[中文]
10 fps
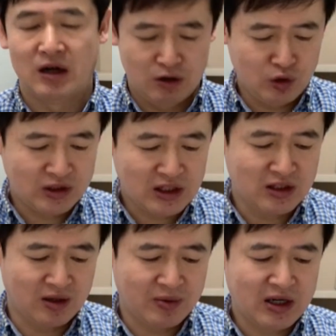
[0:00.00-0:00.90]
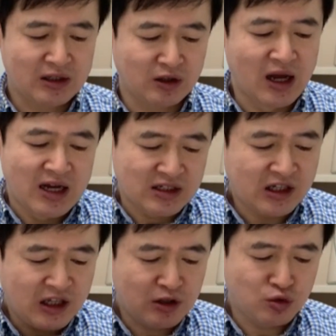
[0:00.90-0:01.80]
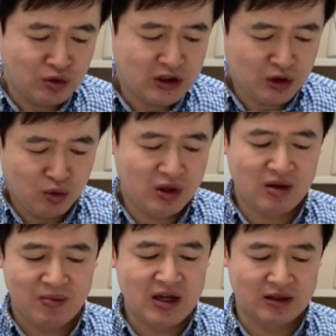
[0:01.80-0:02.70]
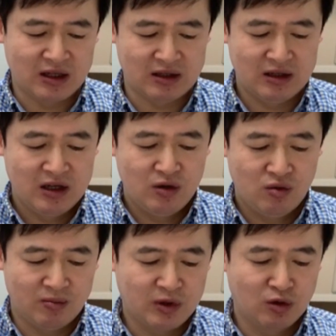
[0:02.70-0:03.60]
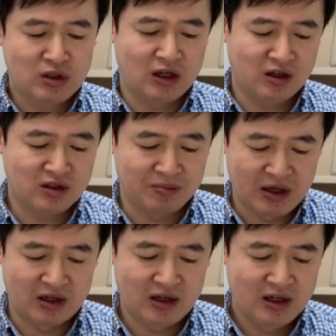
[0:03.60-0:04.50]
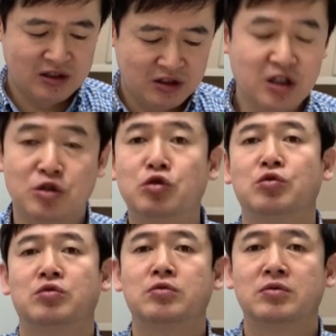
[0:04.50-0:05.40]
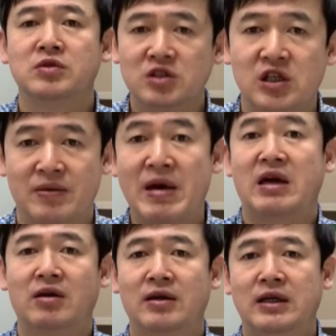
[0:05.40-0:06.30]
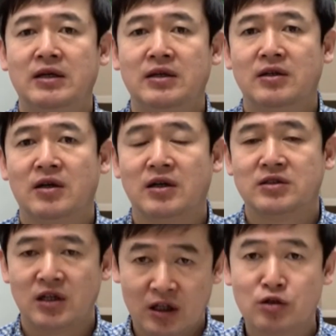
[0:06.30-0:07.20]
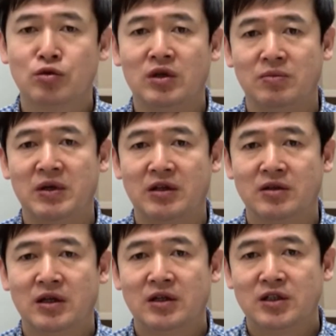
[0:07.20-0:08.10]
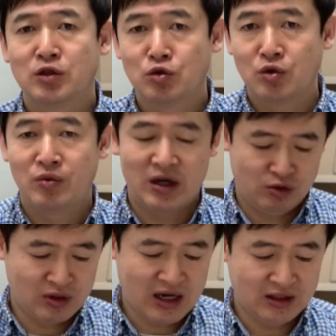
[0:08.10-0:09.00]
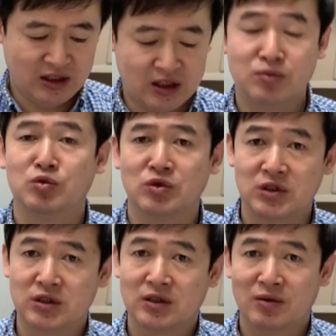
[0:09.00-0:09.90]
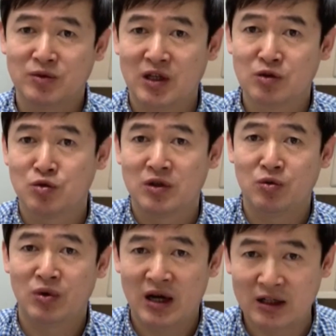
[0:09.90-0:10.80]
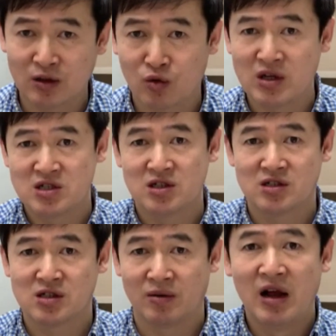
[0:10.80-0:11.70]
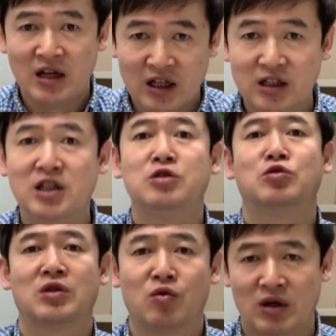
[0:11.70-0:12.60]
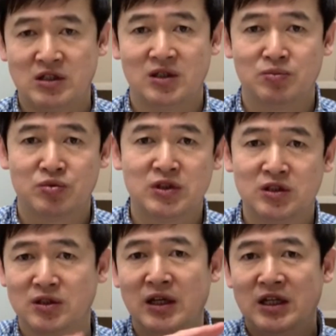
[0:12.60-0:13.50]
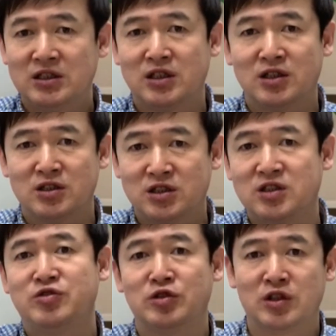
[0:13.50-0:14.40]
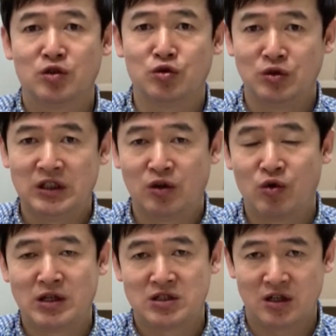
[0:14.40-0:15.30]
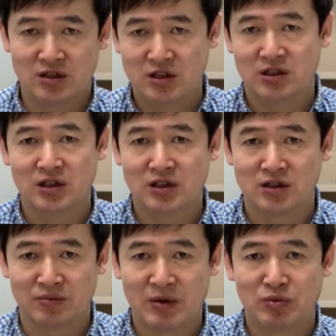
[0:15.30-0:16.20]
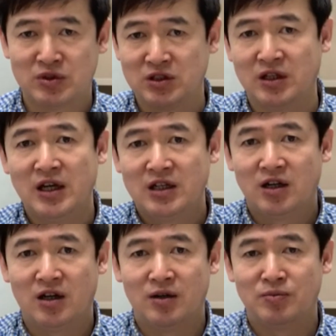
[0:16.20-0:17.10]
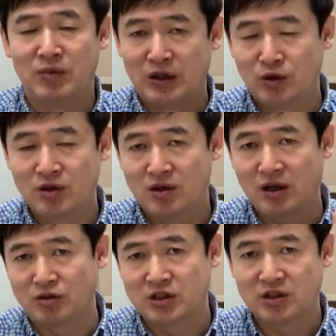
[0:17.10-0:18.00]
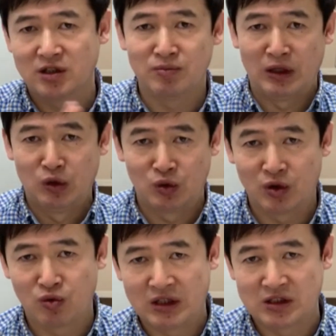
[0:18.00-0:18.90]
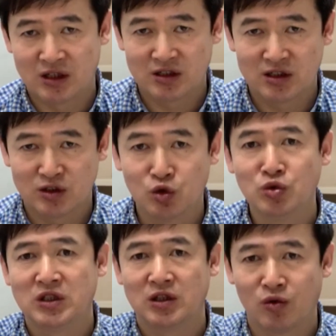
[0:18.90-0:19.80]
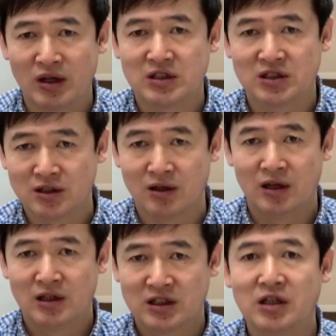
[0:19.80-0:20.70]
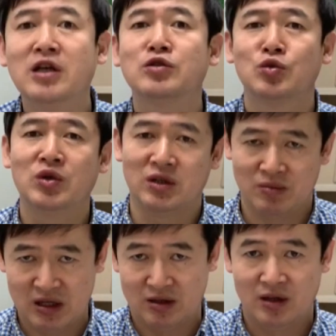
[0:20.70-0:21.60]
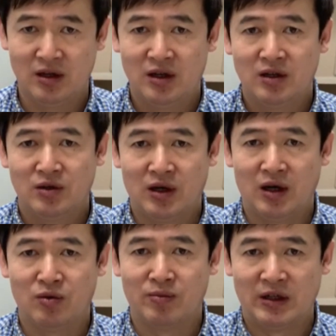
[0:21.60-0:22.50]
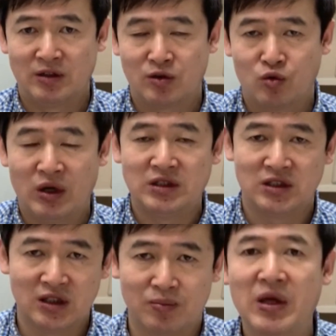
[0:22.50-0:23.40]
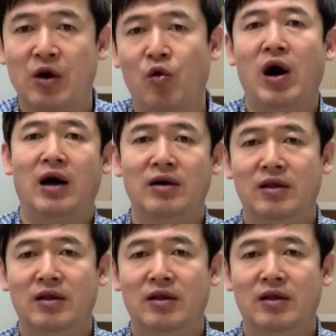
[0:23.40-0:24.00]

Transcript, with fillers: 然后呢，在这里面看到，在耶稣基督里面，哈，我们都成了怎么样啊，弟兄姐妹，啊，在耶稣里面。耶稣对约翰说：“看你的母亲。”那么，耶稣跟约翰的关系是什么？一个弟兄的关系，不是这个师傅和徒弟的关系了，是一个怎么样？不是呃门老师和门徒的关系了，是兄弟的关系了。在耶稣里面，啊，我们关系的变化，